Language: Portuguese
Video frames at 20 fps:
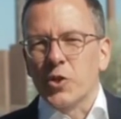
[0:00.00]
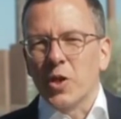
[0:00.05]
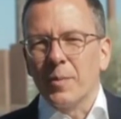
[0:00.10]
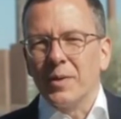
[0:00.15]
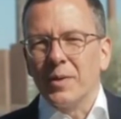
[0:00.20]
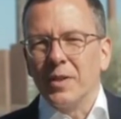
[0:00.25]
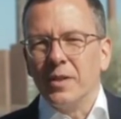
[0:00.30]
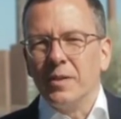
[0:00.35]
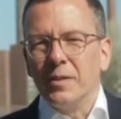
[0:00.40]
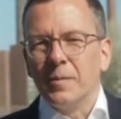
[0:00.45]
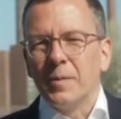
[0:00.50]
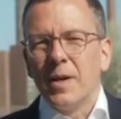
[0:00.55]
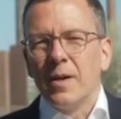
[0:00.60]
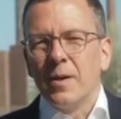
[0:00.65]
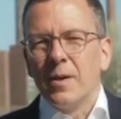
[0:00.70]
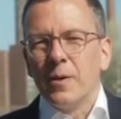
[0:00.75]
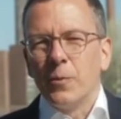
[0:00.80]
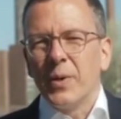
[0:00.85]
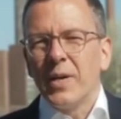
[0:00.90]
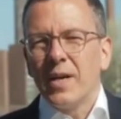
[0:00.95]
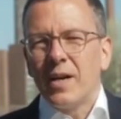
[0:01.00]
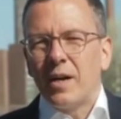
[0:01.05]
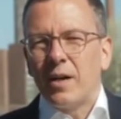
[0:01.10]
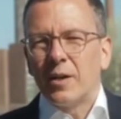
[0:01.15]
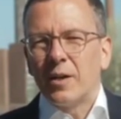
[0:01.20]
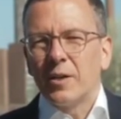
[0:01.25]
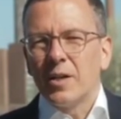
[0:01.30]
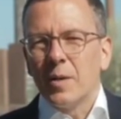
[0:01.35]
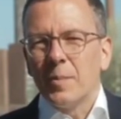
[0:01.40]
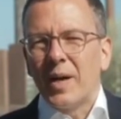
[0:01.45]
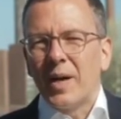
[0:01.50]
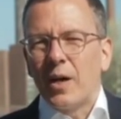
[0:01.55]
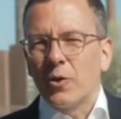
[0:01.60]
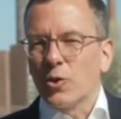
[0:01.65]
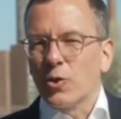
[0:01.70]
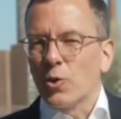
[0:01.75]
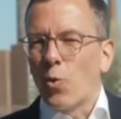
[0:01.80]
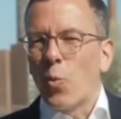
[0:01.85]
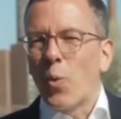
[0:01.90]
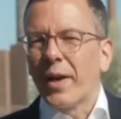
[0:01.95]
o preço do combustível não
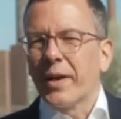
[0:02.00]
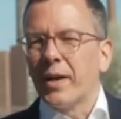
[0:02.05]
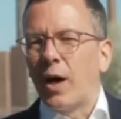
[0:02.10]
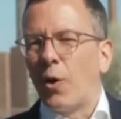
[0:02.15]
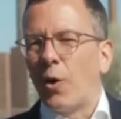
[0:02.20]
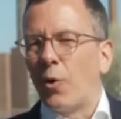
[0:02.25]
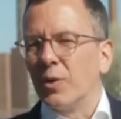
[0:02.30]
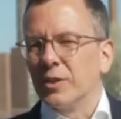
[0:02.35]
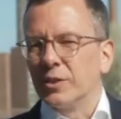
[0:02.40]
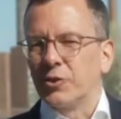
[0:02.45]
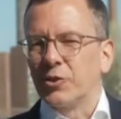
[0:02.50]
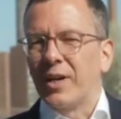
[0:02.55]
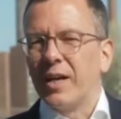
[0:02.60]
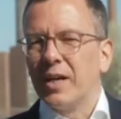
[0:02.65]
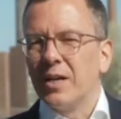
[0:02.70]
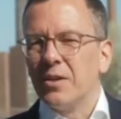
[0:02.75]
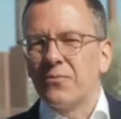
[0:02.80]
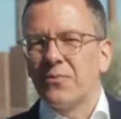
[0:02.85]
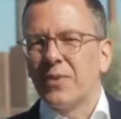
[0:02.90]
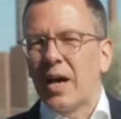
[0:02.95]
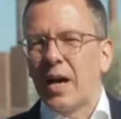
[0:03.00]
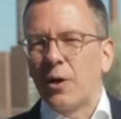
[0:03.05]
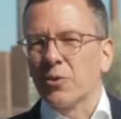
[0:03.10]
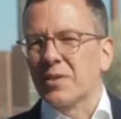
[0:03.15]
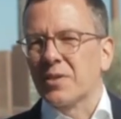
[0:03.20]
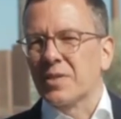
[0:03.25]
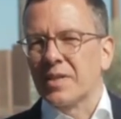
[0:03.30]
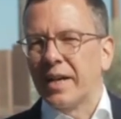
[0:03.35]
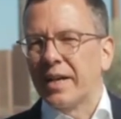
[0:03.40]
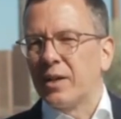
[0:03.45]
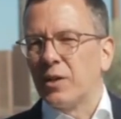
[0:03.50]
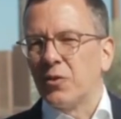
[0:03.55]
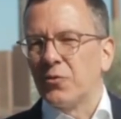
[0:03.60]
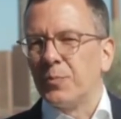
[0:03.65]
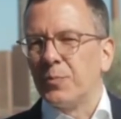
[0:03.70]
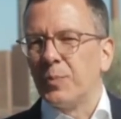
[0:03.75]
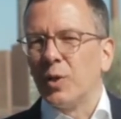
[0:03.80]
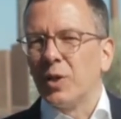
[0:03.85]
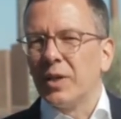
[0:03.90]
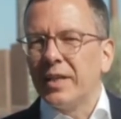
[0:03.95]
basta privatizar a
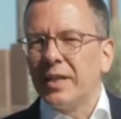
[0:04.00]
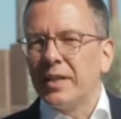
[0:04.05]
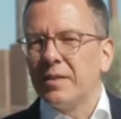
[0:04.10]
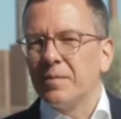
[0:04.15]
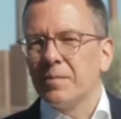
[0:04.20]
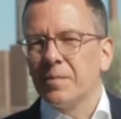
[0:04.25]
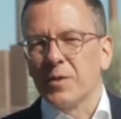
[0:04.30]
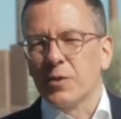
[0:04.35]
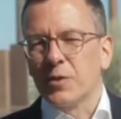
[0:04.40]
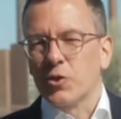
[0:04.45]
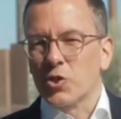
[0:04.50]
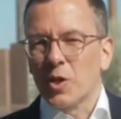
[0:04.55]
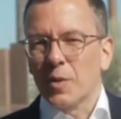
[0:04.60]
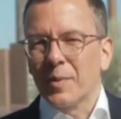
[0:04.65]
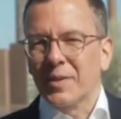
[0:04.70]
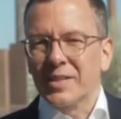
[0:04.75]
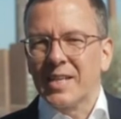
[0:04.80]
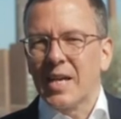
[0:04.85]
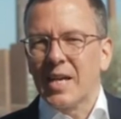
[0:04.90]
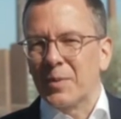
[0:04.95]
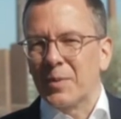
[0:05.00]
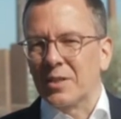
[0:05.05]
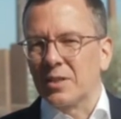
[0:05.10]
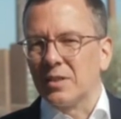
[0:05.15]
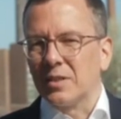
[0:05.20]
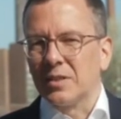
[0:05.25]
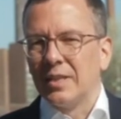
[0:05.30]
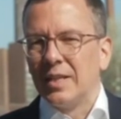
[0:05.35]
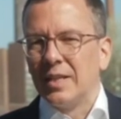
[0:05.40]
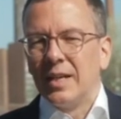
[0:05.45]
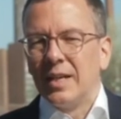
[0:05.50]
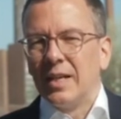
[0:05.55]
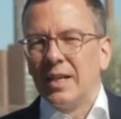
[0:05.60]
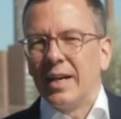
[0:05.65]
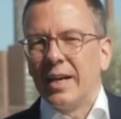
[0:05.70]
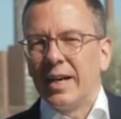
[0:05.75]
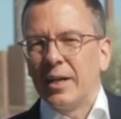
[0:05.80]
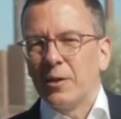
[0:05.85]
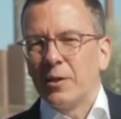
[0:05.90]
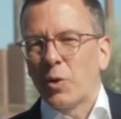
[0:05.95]
Petrobras. Tem que haver
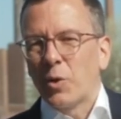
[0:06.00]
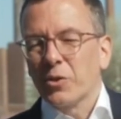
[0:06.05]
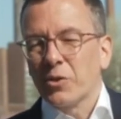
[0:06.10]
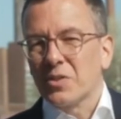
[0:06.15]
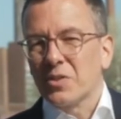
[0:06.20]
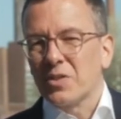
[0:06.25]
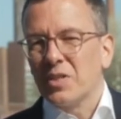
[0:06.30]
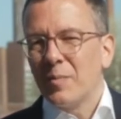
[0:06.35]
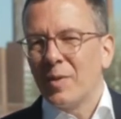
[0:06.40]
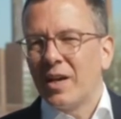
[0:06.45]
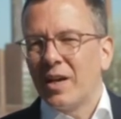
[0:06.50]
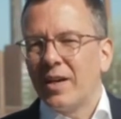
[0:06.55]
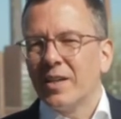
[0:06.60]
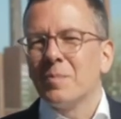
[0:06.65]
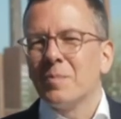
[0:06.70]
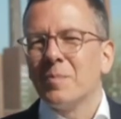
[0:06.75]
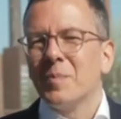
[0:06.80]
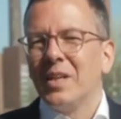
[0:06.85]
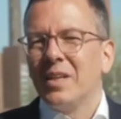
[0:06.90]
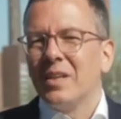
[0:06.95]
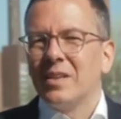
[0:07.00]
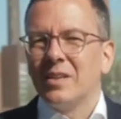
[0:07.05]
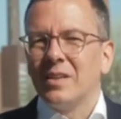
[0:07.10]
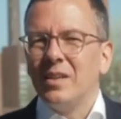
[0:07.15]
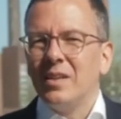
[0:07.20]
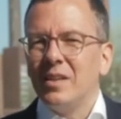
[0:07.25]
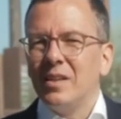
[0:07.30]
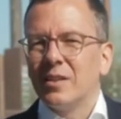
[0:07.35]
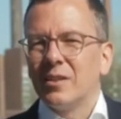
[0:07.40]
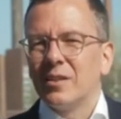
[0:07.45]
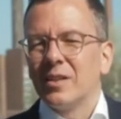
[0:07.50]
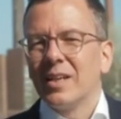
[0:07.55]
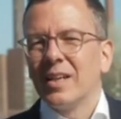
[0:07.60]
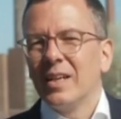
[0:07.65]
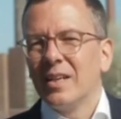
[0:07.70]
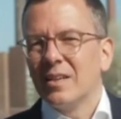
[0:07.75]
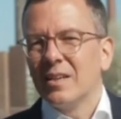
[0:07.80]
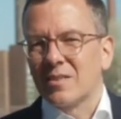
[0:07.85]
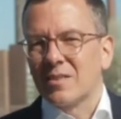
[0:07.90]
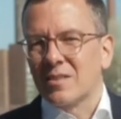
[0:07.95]
uma nova política de impostos
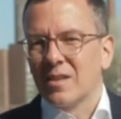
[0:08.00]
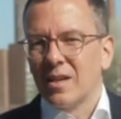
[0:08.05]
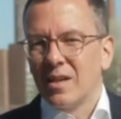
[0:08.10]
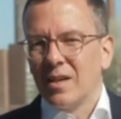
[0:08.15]
sobre os